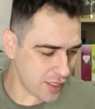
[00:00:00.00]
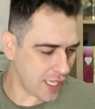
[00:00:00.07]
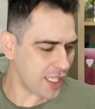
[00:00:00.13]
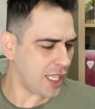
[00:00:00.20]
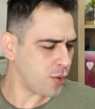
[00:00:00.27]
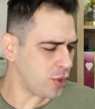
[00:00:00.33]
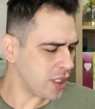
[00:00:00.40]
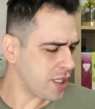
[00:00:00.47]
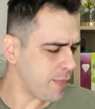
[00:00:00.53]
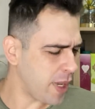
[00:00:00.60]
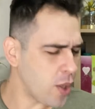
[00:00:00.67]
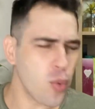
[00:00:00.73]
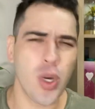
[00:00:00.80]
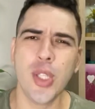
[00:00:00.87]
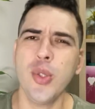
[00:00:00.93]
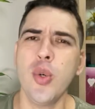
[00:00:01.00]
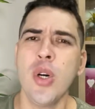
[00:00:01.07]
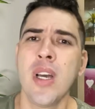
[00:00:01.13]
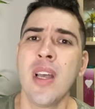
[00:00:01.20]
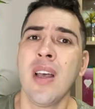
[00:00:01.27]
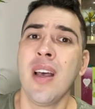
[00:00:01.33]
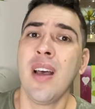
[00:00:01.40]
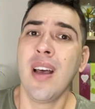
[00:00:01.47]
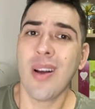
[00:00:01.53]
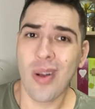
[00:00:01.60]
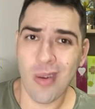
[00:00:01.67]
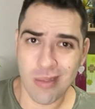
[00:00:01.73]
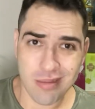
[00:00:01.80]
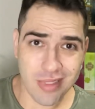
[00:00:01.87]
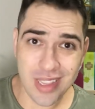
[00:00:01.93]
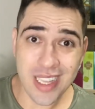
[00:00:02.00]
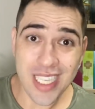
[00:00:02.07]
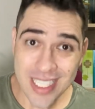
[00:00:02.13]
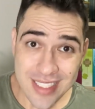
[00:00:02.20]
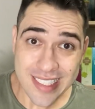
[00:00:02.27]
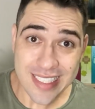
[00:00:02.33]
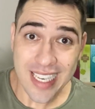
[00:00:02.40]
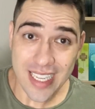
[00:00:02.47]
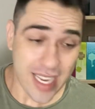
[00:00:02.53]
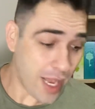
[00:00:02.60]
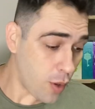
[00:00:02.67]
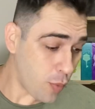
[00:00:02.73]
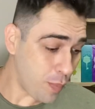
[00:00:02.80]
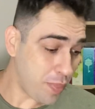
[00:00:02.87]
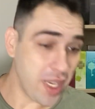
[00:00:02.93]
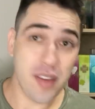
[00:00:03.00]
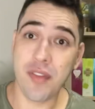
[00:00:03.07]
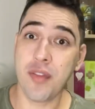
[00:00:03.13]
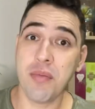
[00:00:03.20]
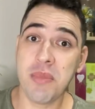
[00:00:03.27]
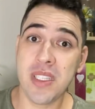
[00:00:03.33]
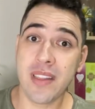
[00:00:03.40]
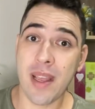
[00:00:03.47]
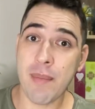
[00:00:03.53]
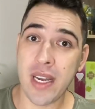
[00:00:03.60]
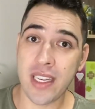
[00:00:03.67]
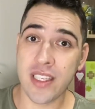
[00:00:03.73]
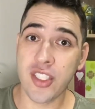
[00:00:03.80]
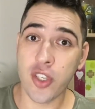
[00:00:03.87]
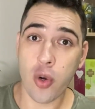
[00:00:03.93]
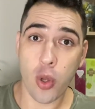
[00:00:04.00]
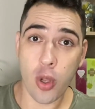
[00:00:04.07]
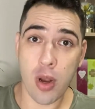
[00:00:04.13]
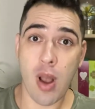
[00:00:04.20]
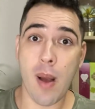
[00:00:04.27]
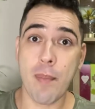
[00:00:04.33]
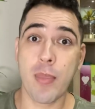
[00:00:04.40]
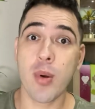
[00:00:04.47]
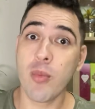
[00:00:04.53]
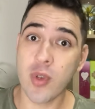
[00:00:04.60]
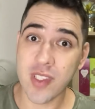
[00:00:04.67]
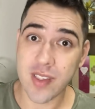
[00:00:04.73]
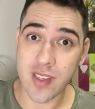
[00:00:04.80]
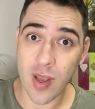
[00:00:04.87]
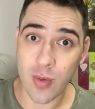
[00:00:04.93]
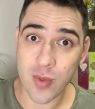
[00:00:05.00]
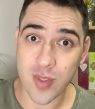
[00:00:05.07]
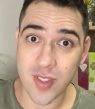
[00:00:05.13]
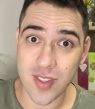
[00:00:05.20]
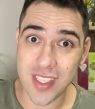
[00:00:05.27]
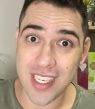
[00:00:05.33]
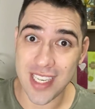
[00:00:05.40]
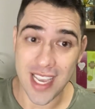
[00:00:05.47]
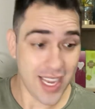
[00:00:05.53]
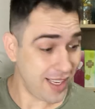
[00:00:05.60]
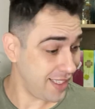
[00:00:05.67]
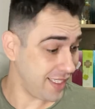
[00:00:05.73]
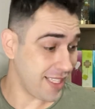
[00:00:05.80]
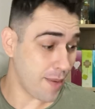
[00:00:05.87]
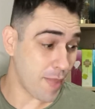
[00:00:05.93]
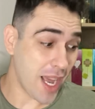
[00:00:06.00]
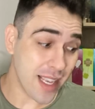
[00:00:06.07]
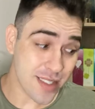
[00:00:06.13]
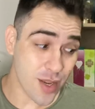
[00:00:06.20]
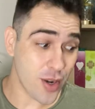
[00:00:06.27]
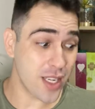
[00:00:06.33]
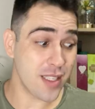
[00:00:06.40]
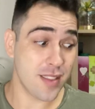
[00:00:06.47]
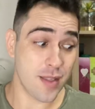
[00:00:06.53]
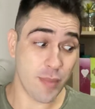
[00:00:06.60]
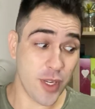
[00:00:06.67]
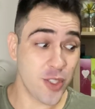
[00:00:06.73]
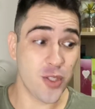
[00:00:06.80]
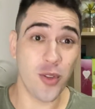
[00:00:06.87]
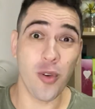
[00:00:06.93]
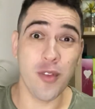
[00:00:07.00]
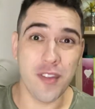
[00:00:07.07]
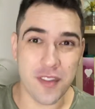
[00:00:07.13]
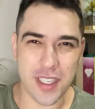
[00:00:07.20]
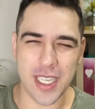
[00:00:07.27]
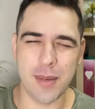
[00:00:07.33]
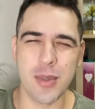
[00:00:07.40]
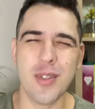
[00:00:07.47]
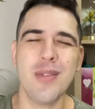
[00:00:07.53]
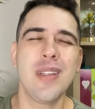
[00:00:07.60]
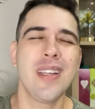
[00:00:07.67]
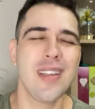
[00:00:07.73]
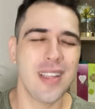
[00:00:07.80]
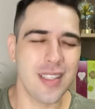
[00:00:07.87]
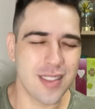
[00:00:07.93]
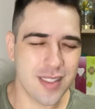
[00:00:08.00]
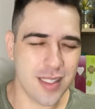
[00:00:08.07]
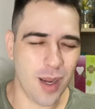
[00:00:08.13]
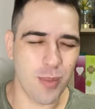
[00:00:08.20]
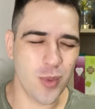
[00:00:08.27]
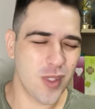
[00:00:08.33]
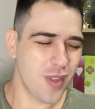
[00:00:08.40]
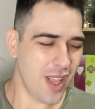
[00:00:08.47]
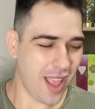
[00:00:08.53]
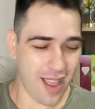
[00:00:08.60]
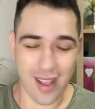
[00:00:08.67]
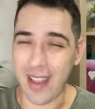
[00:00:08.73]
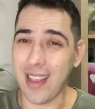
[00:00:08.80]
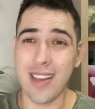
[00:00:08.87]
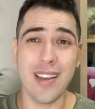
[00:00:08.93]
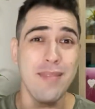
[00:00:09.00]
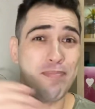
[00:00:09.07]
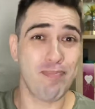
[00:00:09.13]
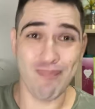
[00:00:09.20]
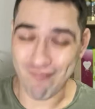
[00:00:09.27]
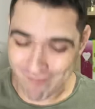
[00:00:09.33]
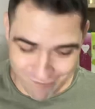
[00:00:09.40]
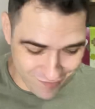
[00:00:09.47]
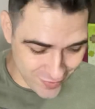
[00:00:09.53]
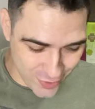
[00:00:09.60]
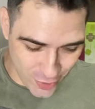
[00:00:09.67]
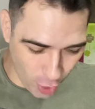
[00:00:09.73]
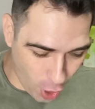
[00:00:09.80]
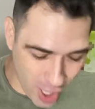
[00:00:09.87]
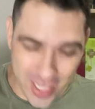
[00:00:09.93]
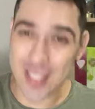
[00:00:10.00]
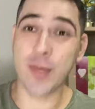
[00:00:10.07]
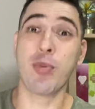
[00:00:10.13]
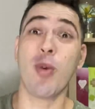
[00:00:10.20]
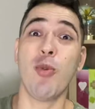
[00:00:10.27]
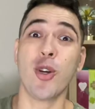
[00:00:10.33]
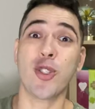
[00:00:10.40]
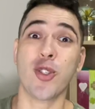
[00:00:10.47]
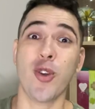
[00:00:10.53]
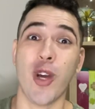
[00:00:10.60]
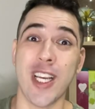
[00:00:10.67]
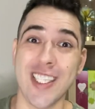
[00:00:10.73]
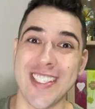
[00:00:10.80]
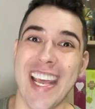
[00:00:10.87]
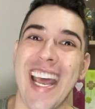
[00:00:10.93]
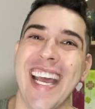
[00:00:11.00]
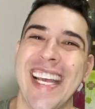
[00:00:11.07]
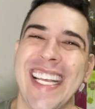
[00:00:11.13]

e a Natura também quando lança né, um perfume tem mania de colocar uma promoçãozinha, ainda mais agora nesse mês de novembro, estamos aí só nas promoções, né?